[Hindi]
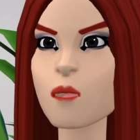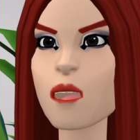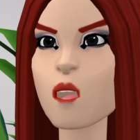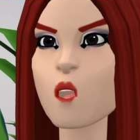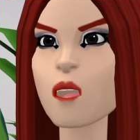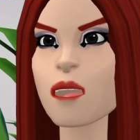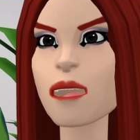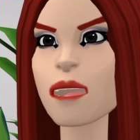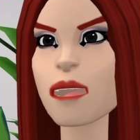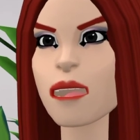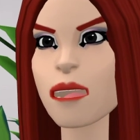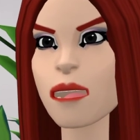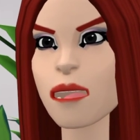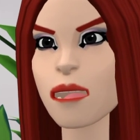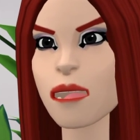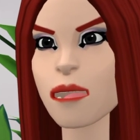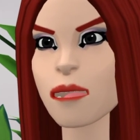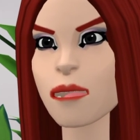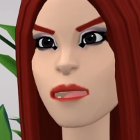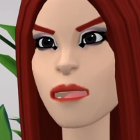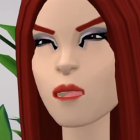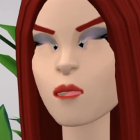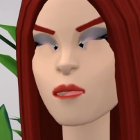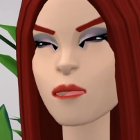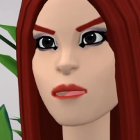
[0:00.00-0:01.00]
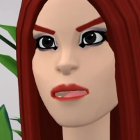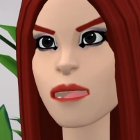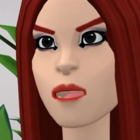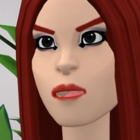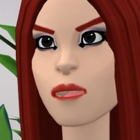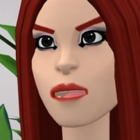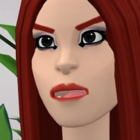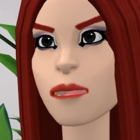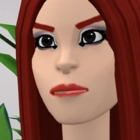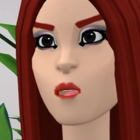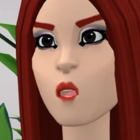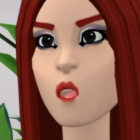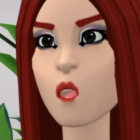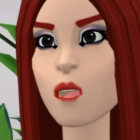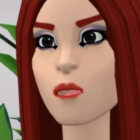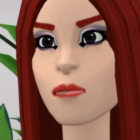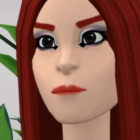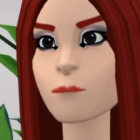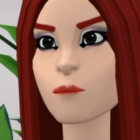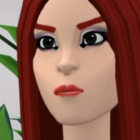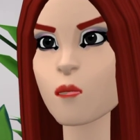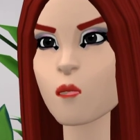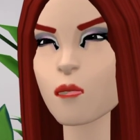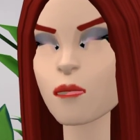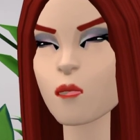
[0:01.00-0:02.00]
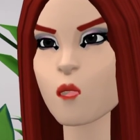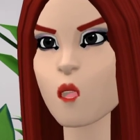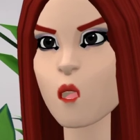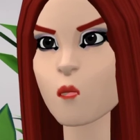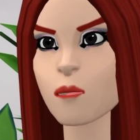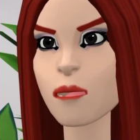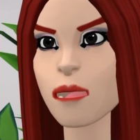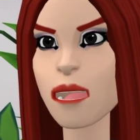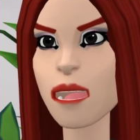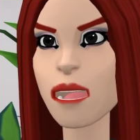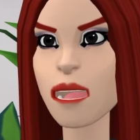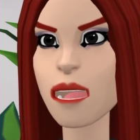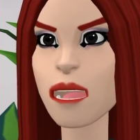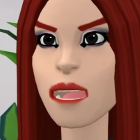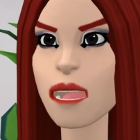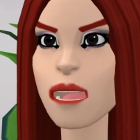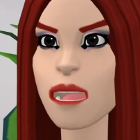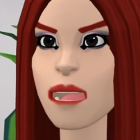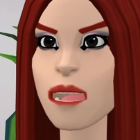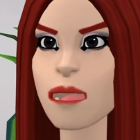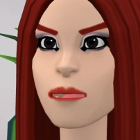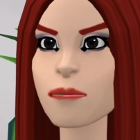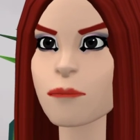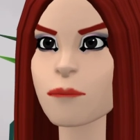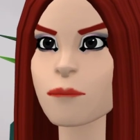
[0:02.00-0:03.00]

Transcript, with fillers: और अपना ख्याल रखना भी बहुत ज़रूरी है